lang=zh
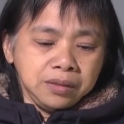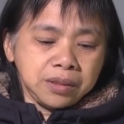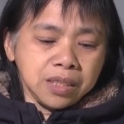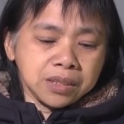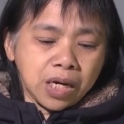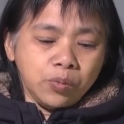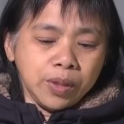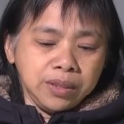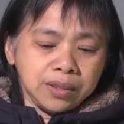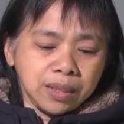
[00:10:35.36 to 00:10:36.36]
这一场瘟
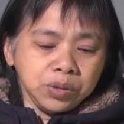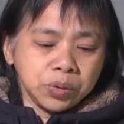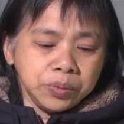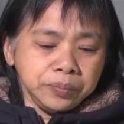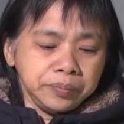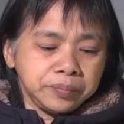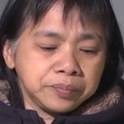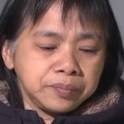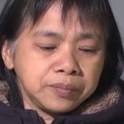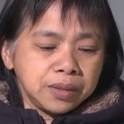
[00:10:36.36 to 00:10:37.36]
疫当中，
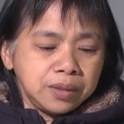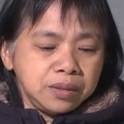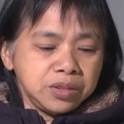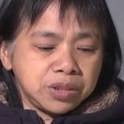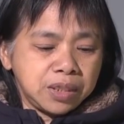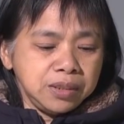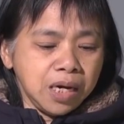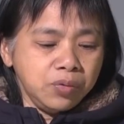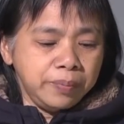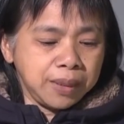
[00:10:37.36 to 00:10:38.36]
神
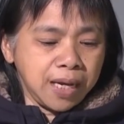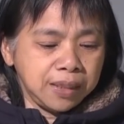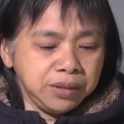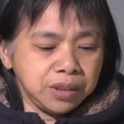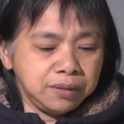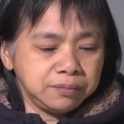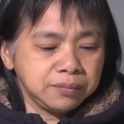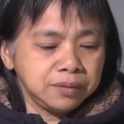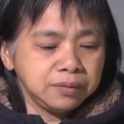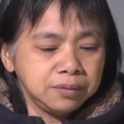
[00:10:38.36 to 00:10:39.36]
让我们看见，
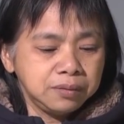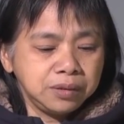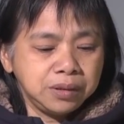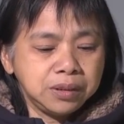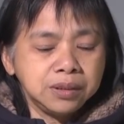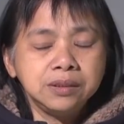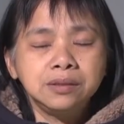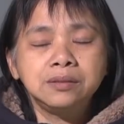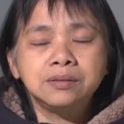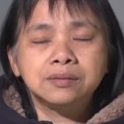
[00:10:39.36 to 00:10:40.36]
其
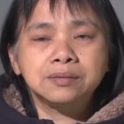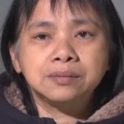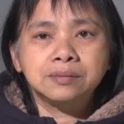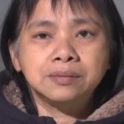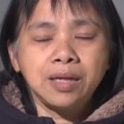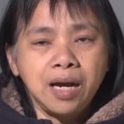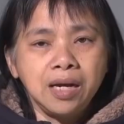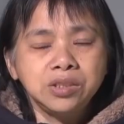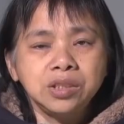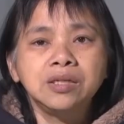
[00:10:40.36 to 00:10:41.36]
实。
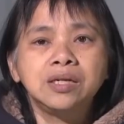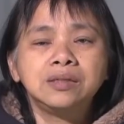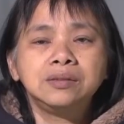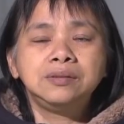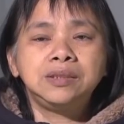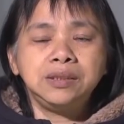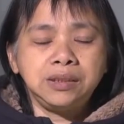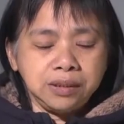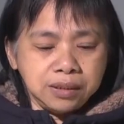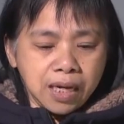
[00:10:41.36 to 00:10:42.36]
他真的极
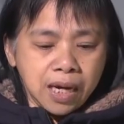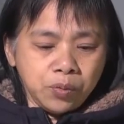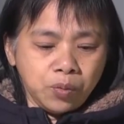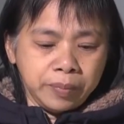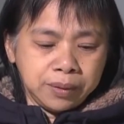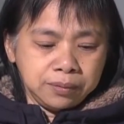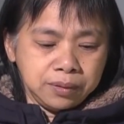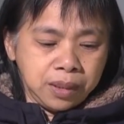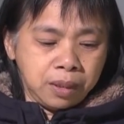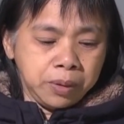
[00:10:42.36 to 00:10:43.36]
其爱我们，
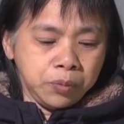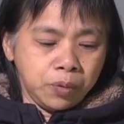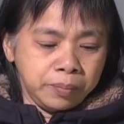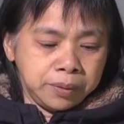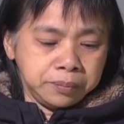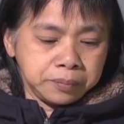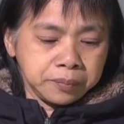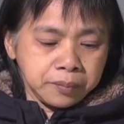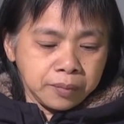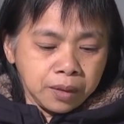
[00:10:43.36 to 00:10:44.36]
怜悯我们，
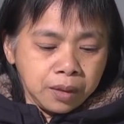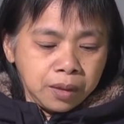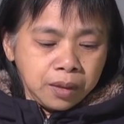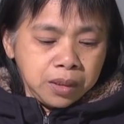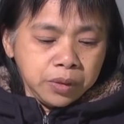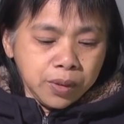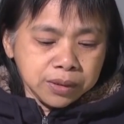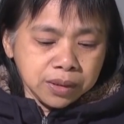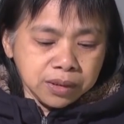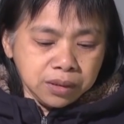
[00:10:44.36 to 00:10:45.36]
因为
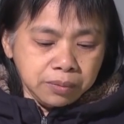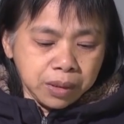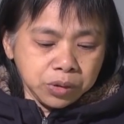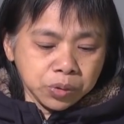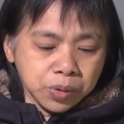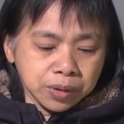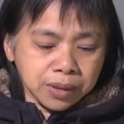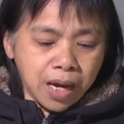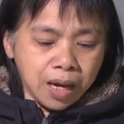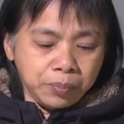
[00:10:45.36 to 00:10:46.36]
圣经里面说，
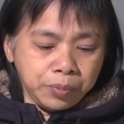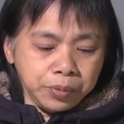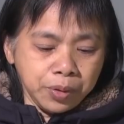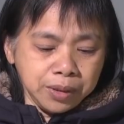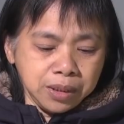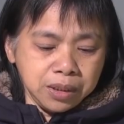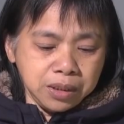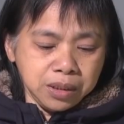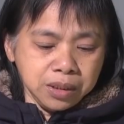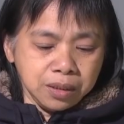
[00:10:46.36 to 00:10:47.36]
他不愿意
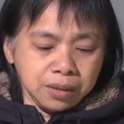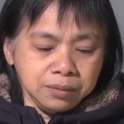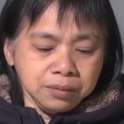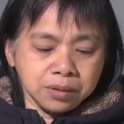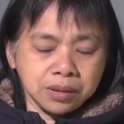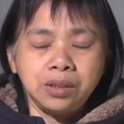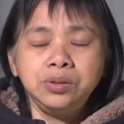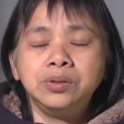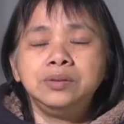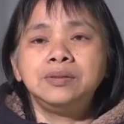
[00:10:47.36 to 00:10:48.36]
一人
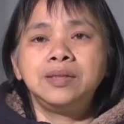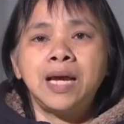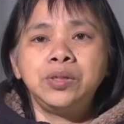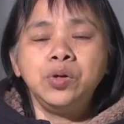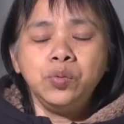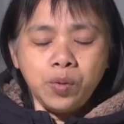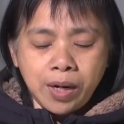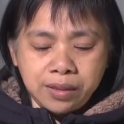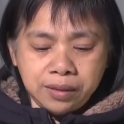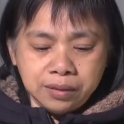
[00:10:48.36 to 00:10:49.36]
沉沦来愿
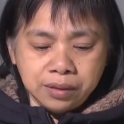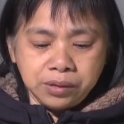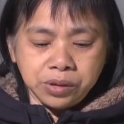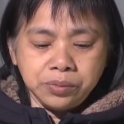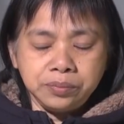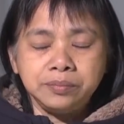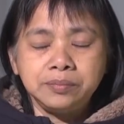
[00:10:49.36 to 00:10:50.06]
万人得救。